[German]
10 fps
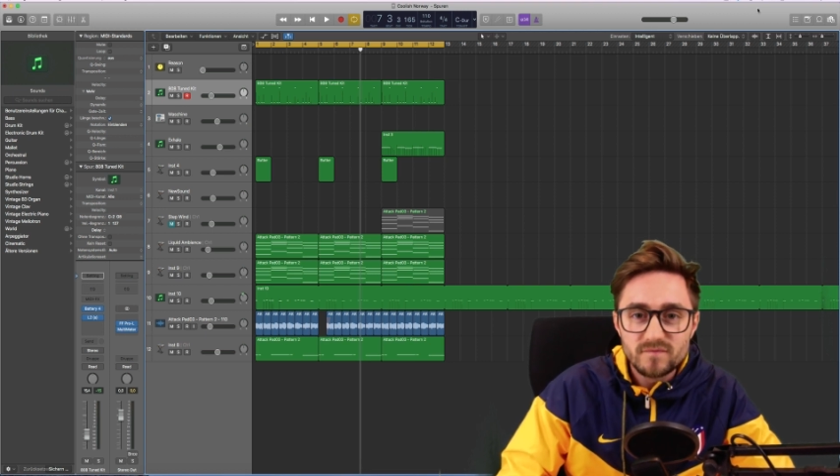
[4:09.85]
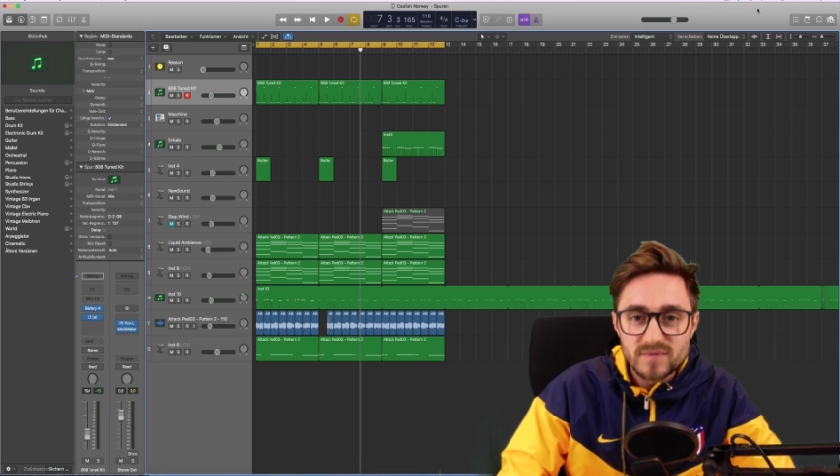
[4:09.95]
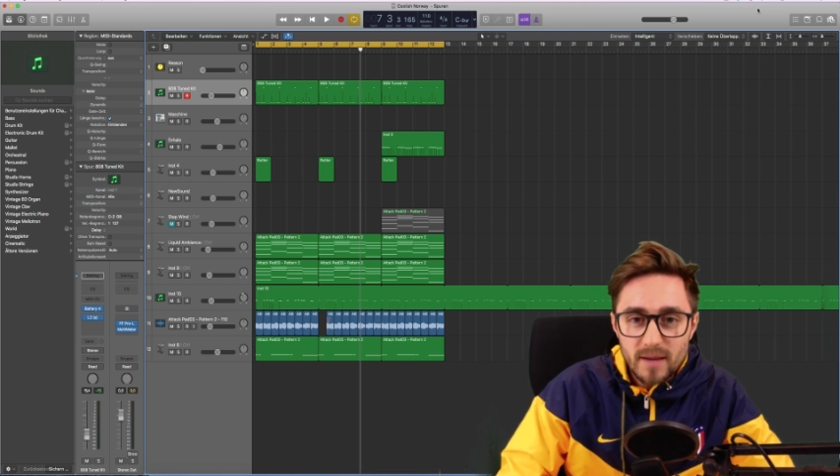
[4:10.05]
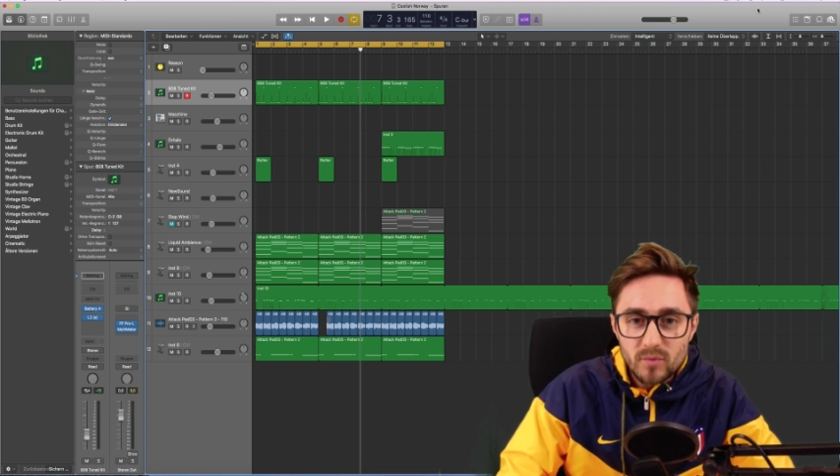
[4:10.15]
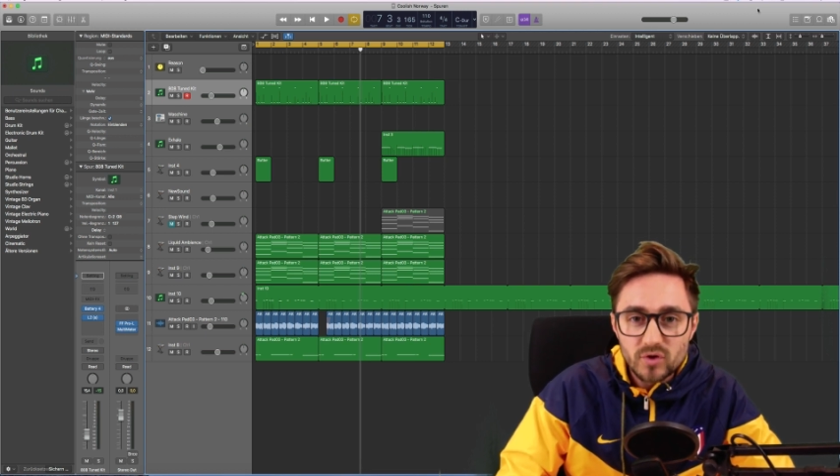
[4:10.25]

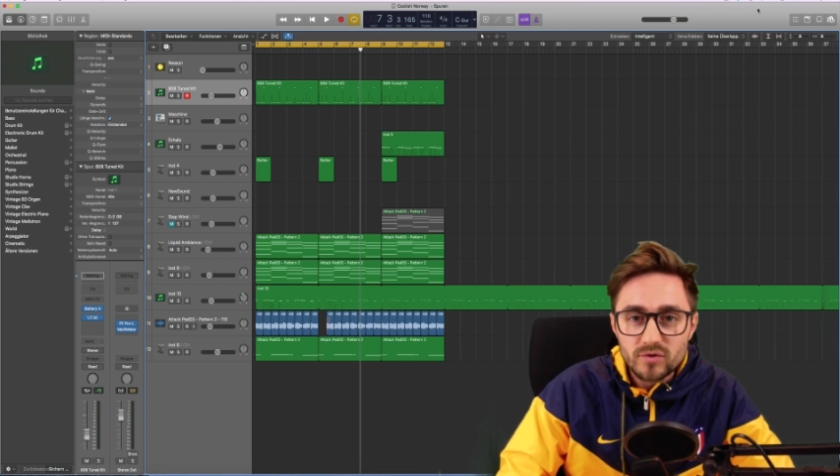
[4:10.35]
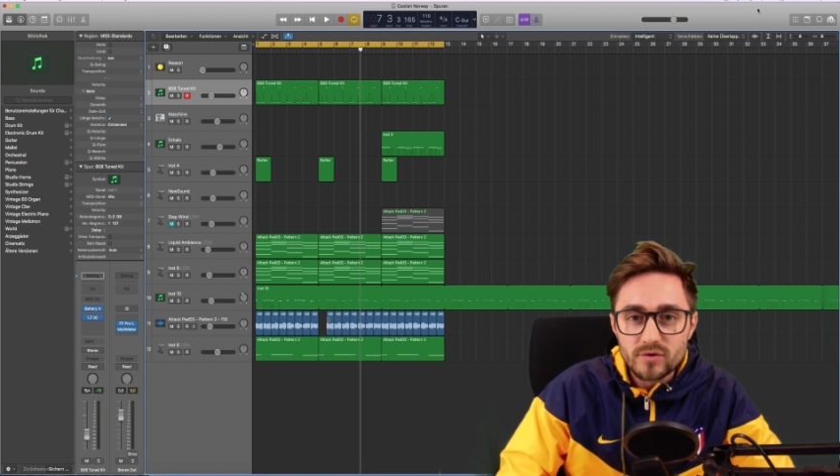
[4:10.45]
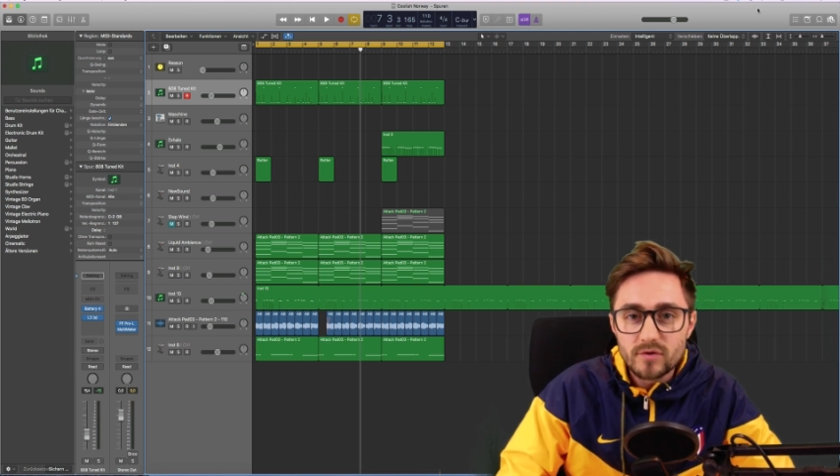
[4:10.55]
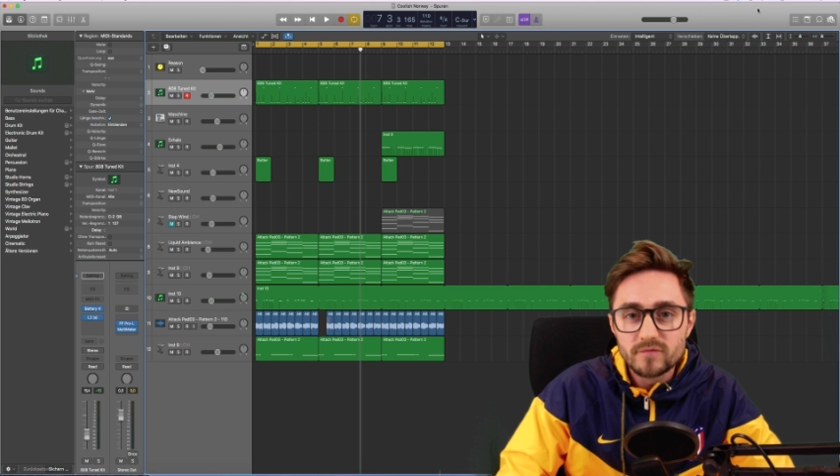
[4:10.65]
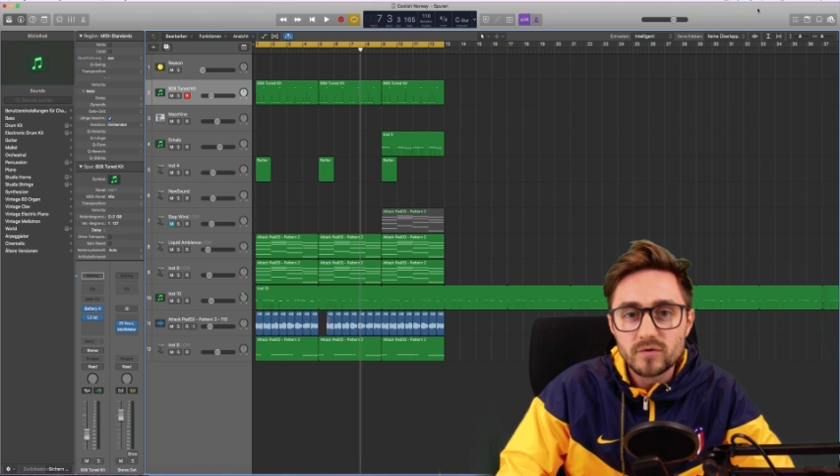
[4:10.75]
da möchte ich
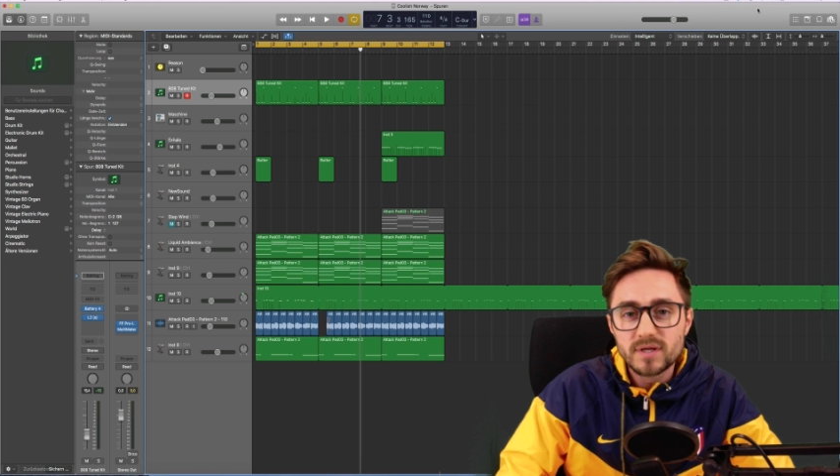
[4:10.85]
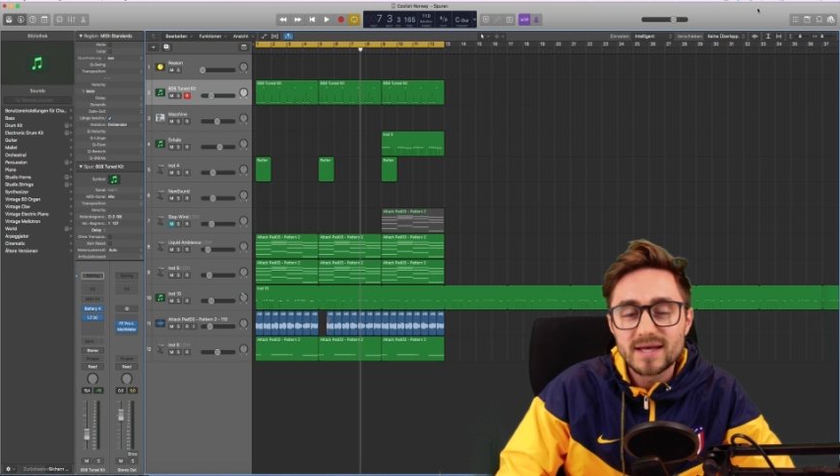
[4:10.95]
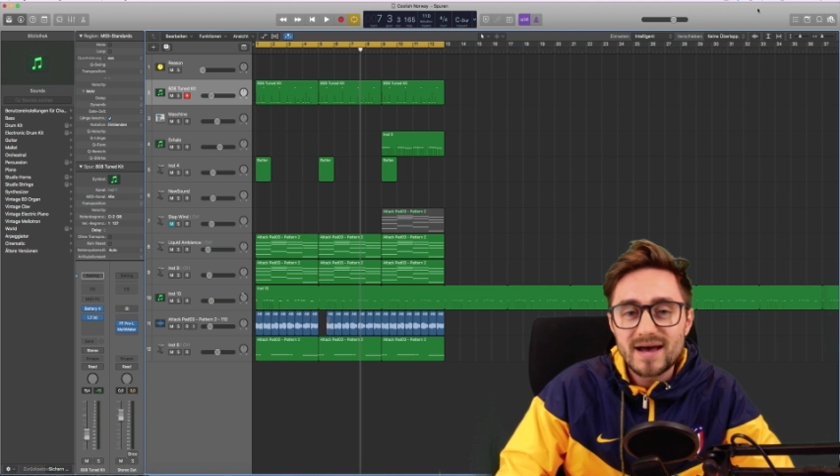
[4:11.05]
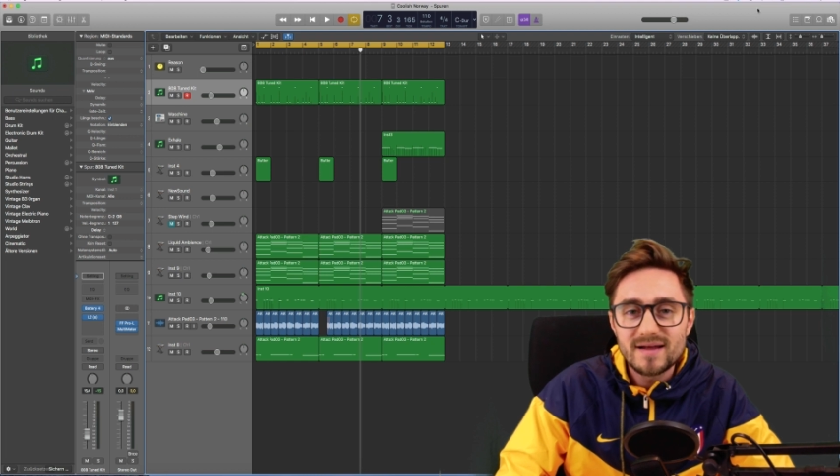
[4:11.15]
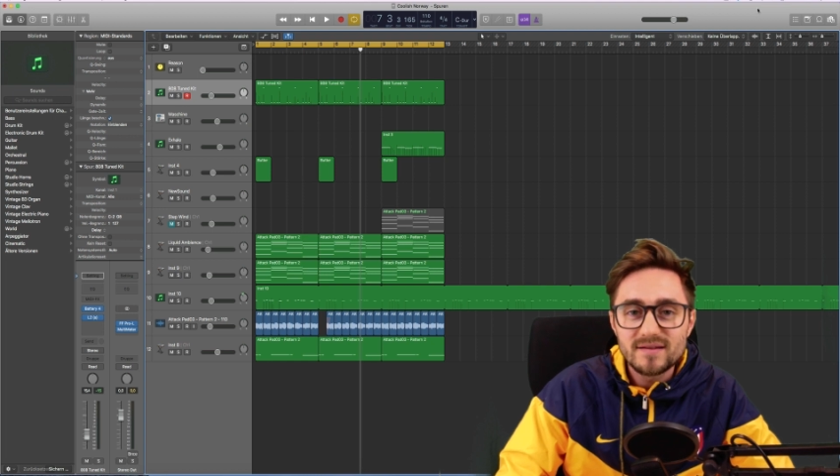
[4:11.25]
euch auch wirklich
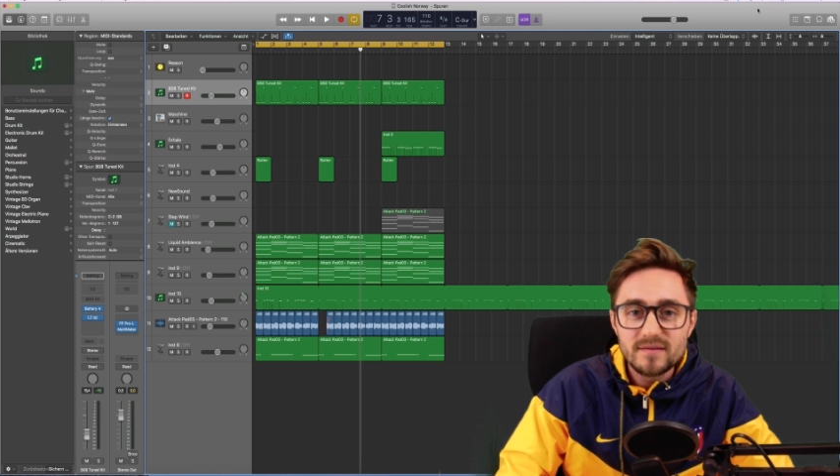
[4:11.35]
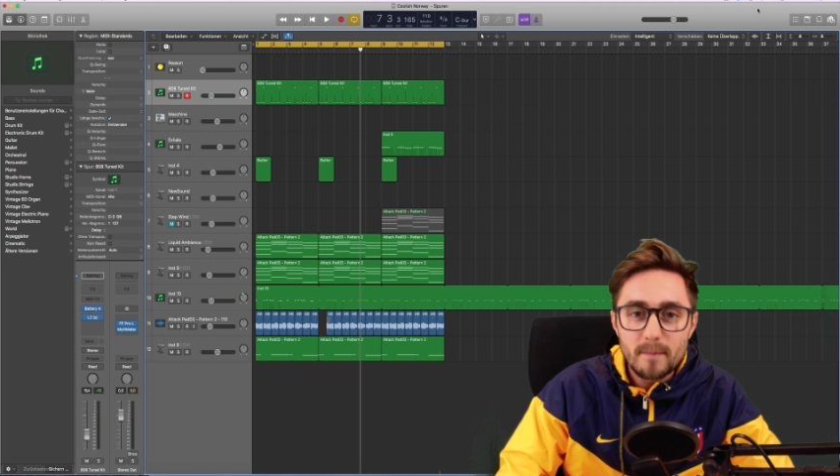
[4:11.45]
raten,